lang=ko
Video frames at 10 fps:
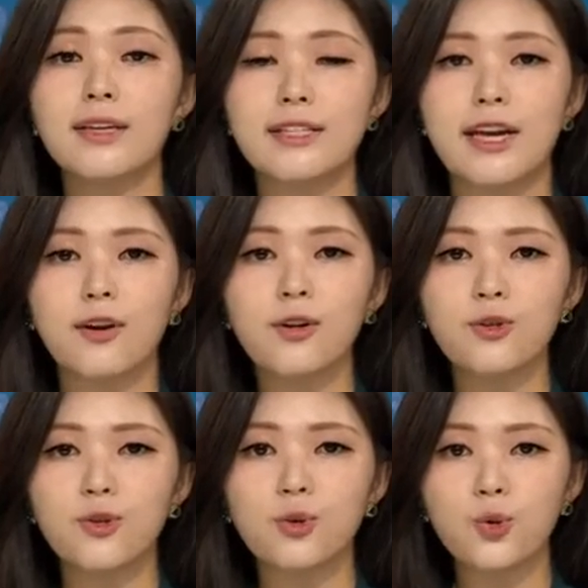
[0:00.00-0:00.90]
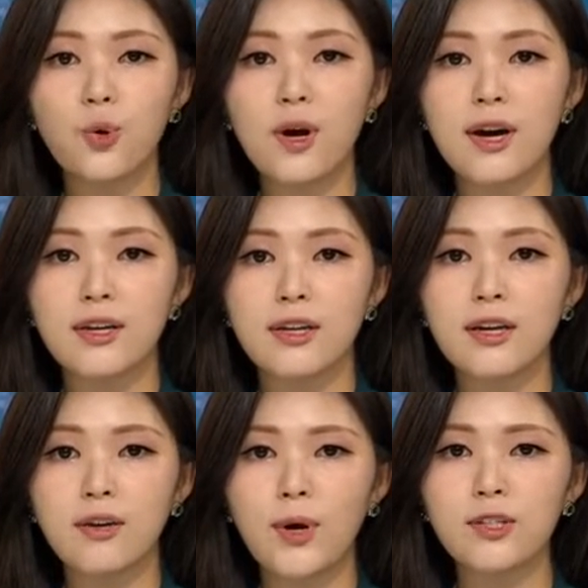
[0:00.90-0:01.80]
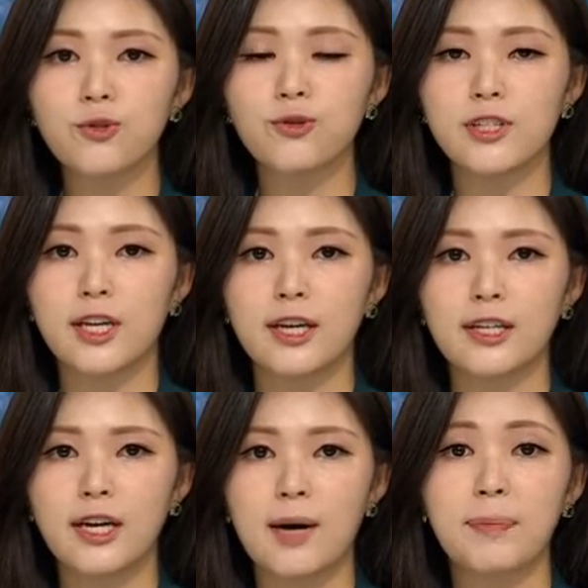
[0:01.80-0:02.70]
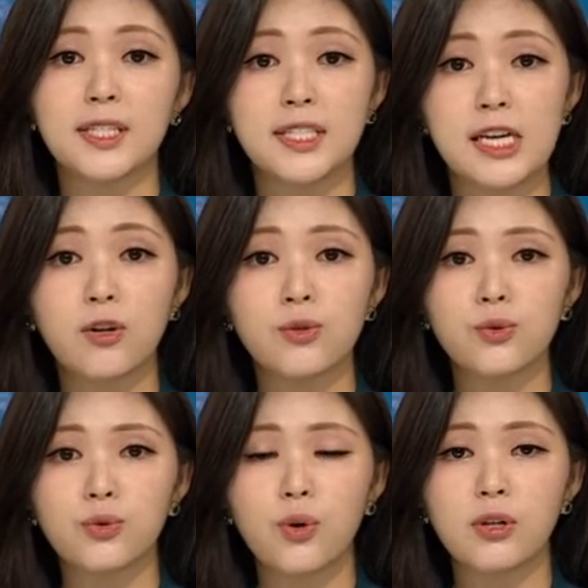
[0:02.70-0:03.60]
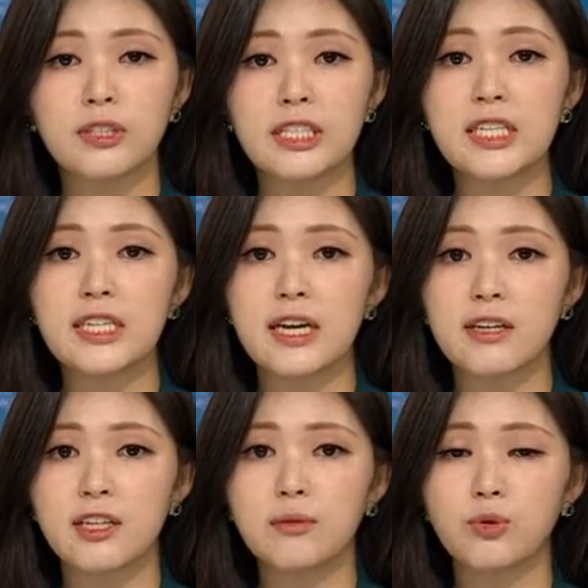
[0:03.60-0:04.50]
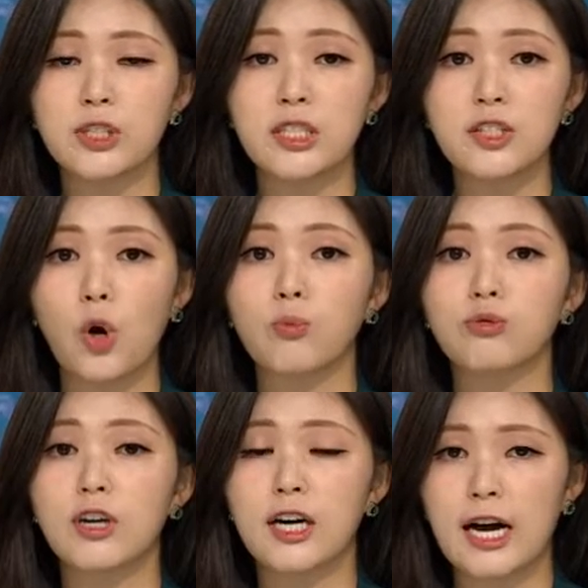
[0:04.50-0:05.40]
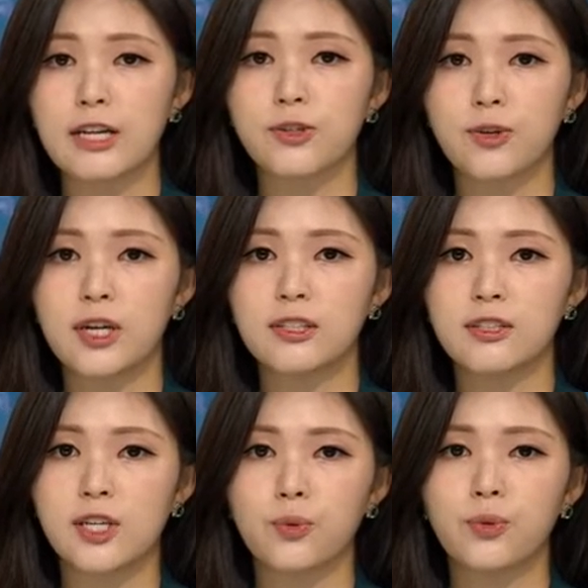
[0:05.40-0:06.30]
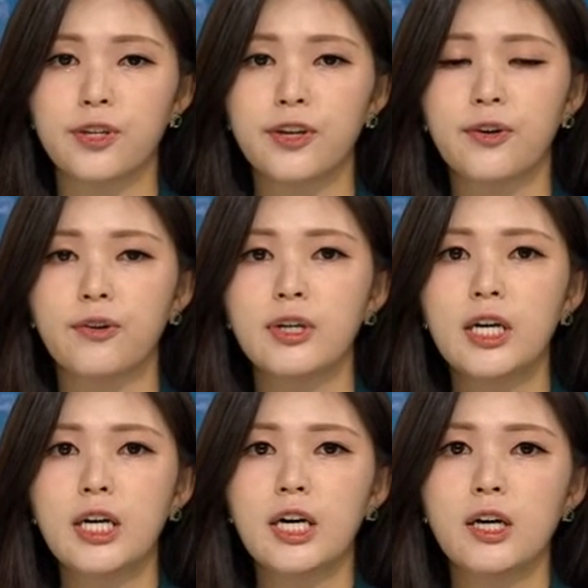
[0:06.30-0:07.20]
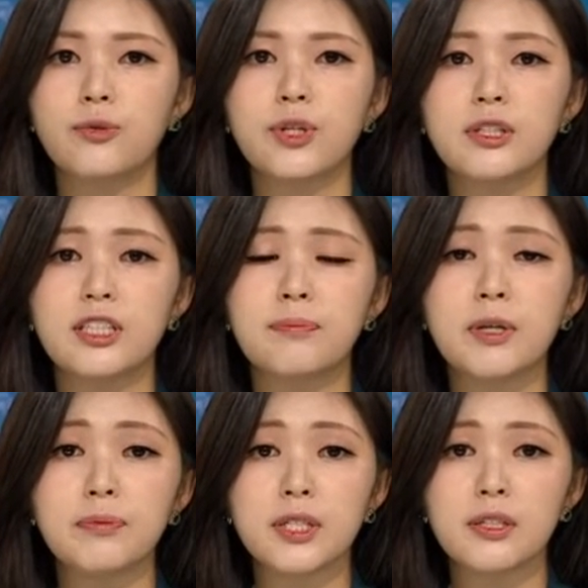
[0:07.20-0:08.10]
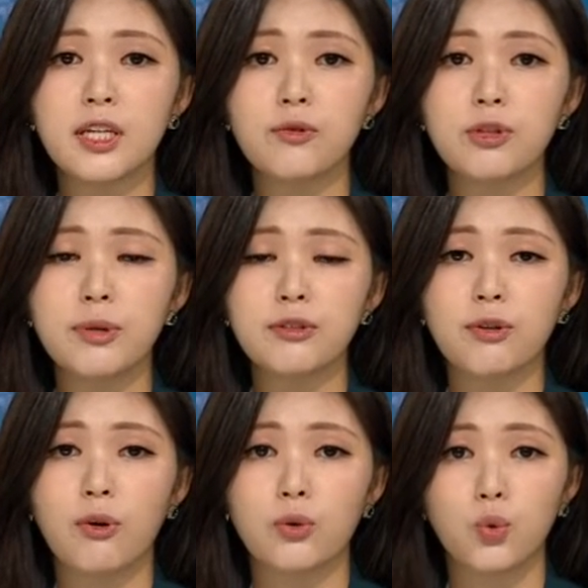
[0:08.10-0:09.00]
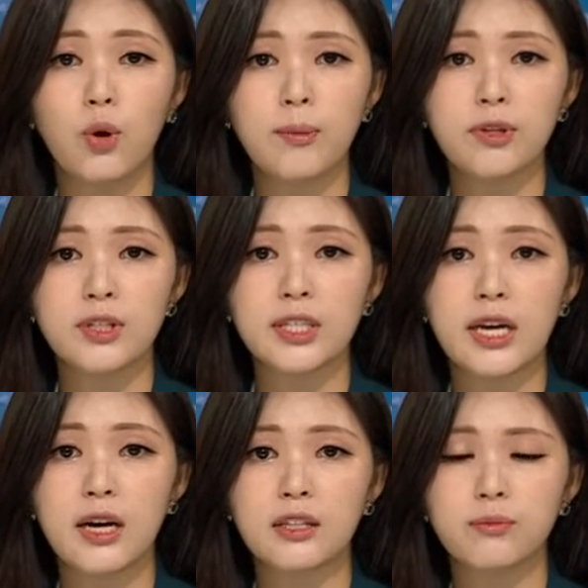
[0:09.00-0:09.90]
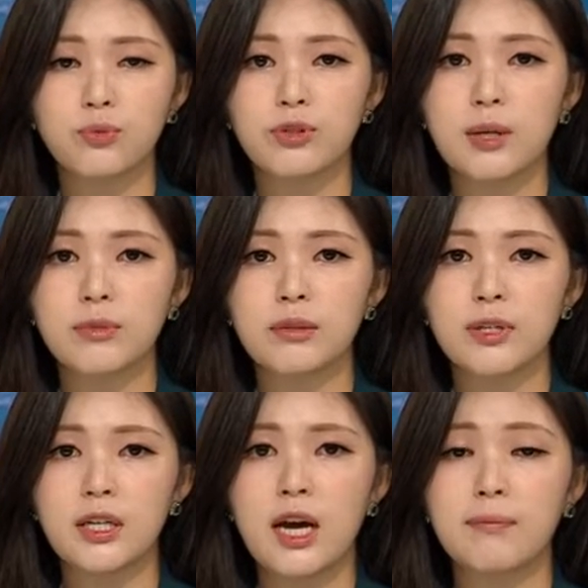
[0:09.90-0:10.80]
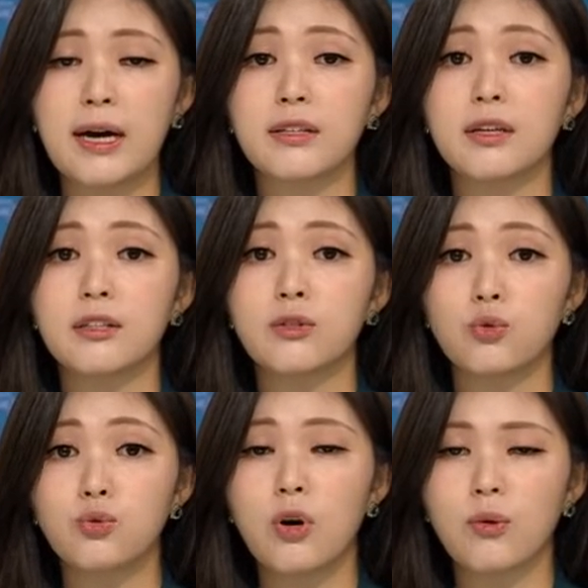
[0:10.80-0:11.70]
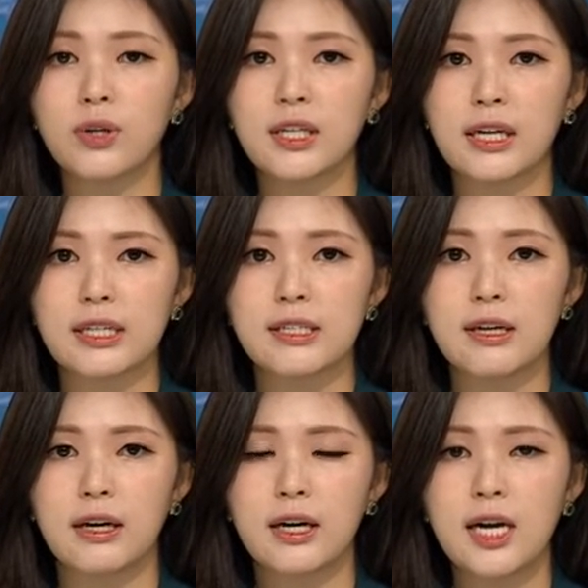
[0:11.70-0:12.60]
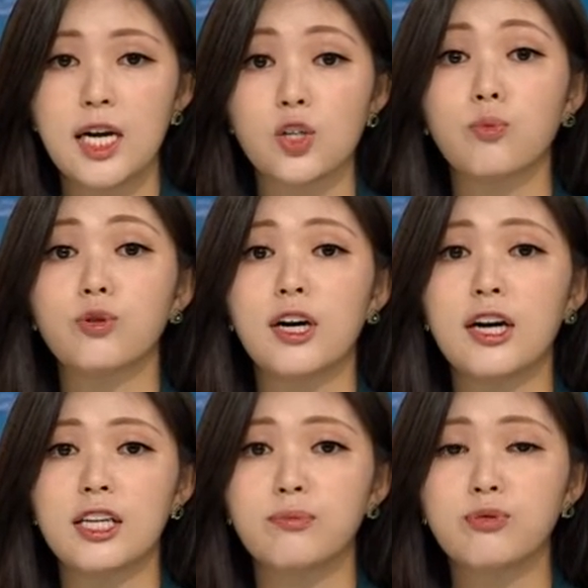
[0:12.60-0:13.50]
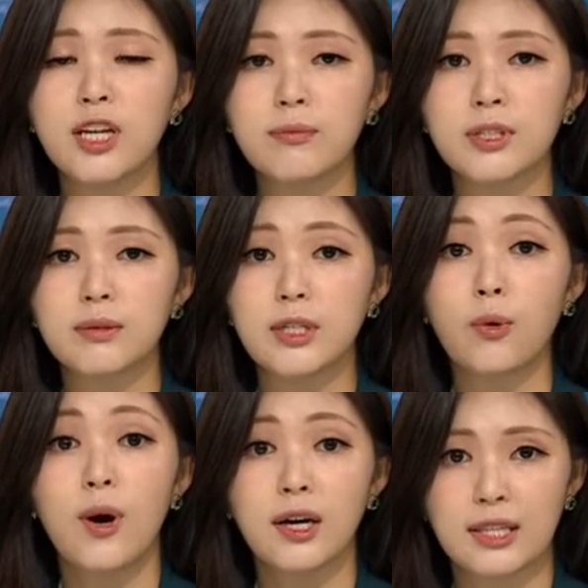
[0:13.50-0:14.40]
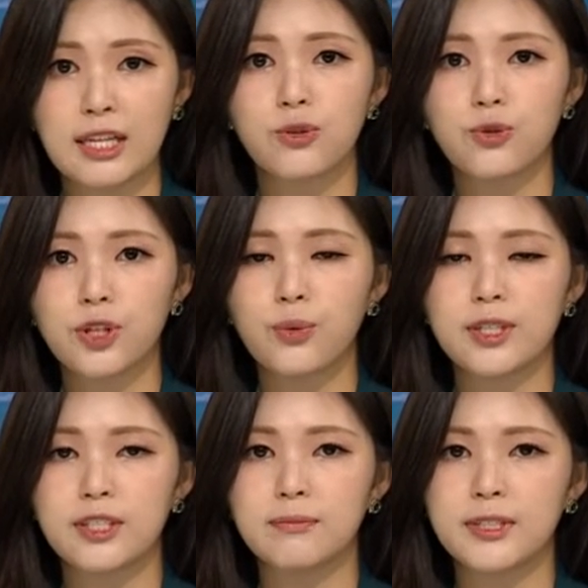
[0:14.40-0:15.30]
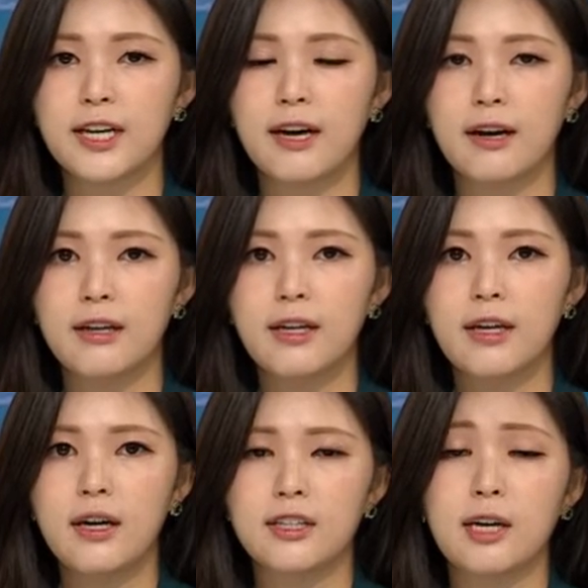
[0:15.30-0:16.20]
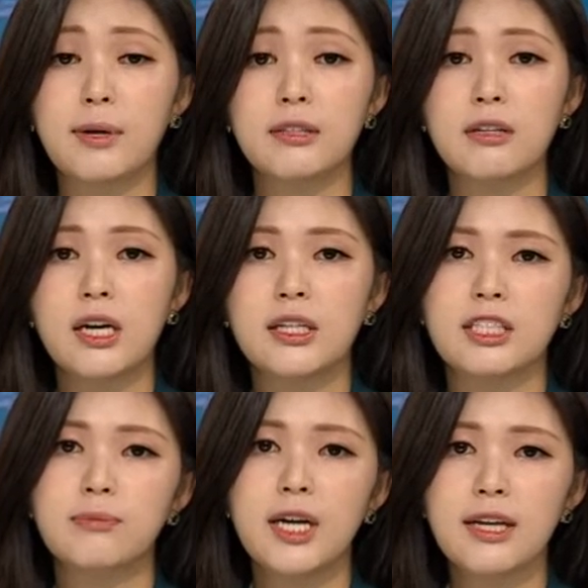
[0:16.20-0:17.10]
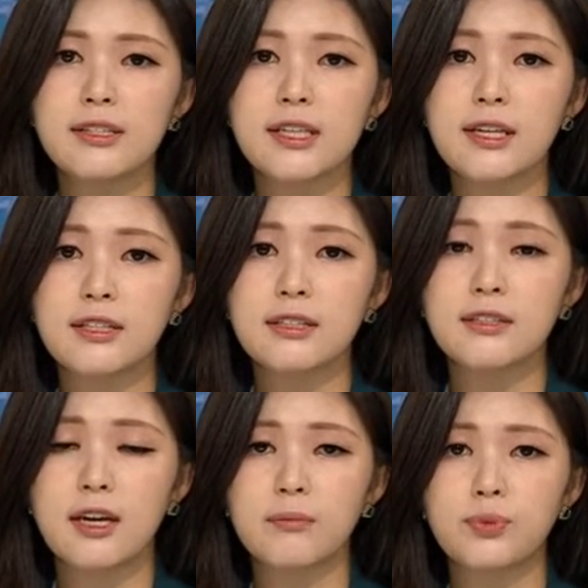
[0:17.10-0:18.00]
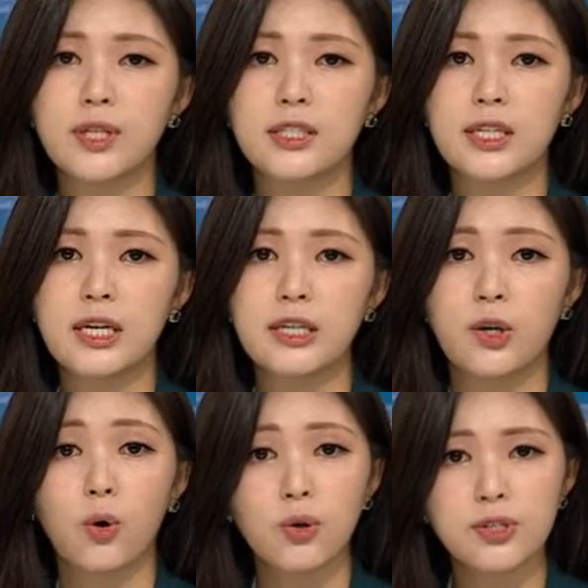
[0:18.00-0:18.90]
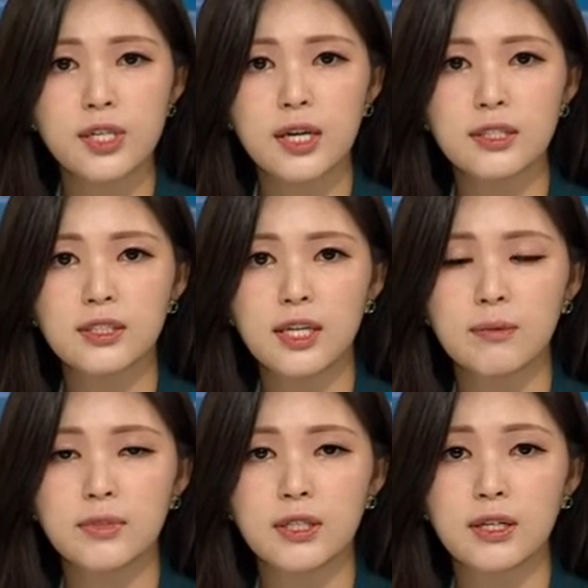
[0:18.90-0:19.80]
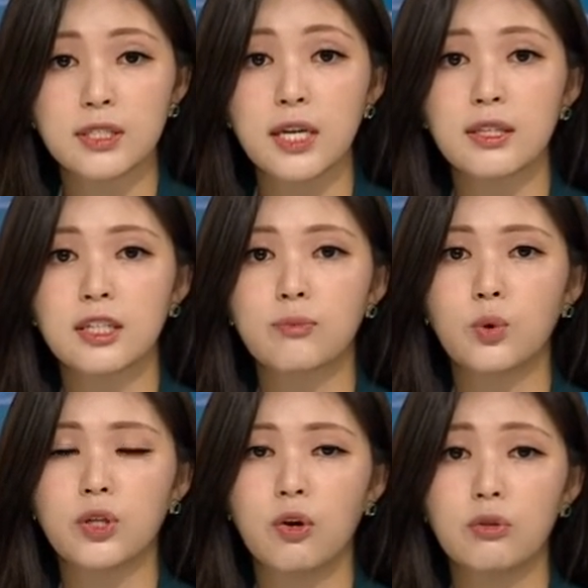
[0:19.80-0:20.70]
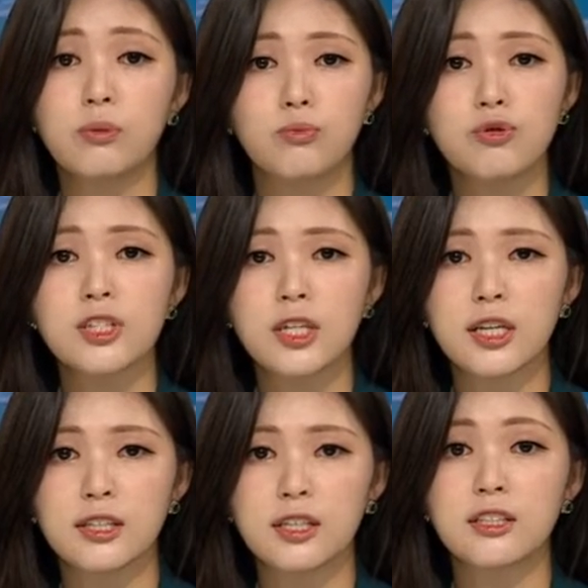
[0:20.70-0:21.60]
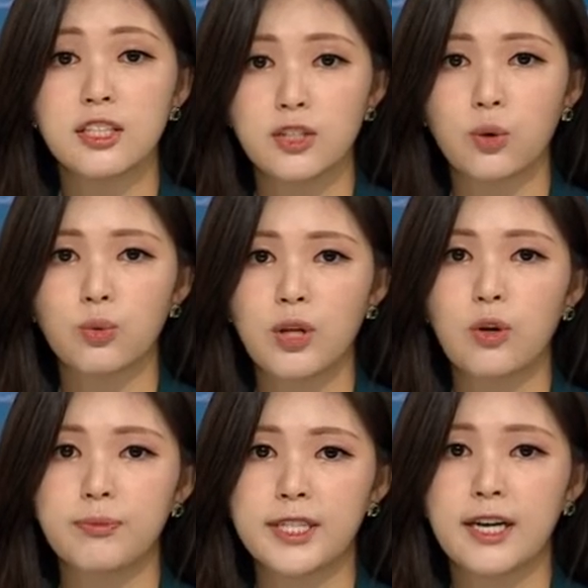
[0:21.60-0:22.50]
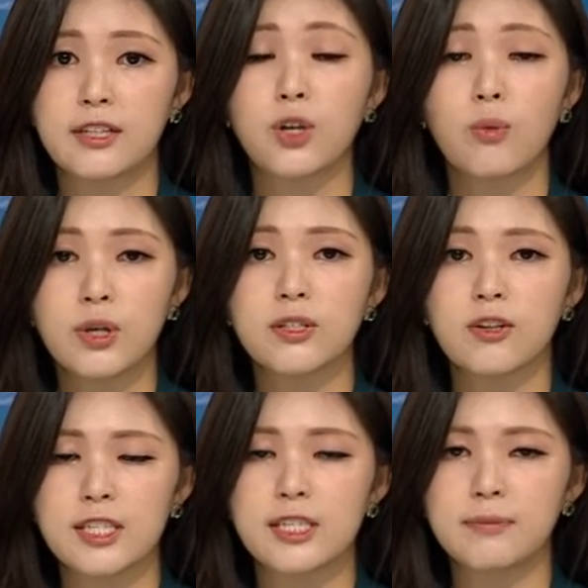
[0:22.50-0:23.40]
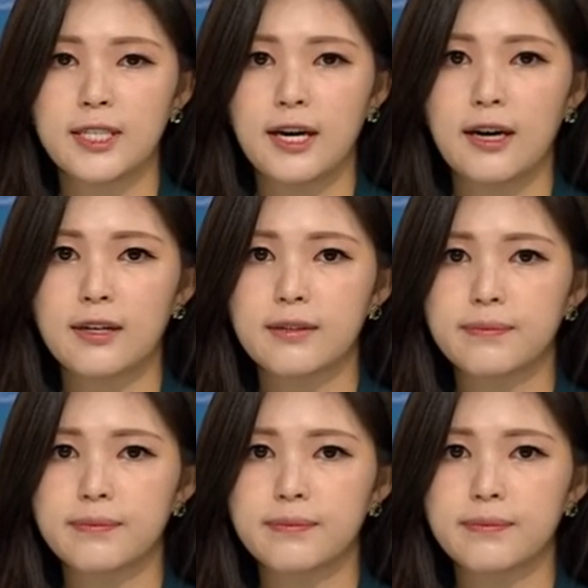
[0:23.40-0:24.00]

재건축 초과이익 환수제, 아파트 재건축으로 얻은 이익의 일부를 정부가 가져가는 제도인데요. 최근 집값이 크게 뛰면서 조합원들이 내야 하는 부담금이 많게는 수억 원에 달하자 정부가 이 부담금을 확 낮추기로 했습니다. 다만 집을 한 채 가진 사람뿐 아니라 여러 채 가진 사람들까지 혜택을 보는 건 문제가 있다는 지적도 나옵니다. 정원석 기자입니다.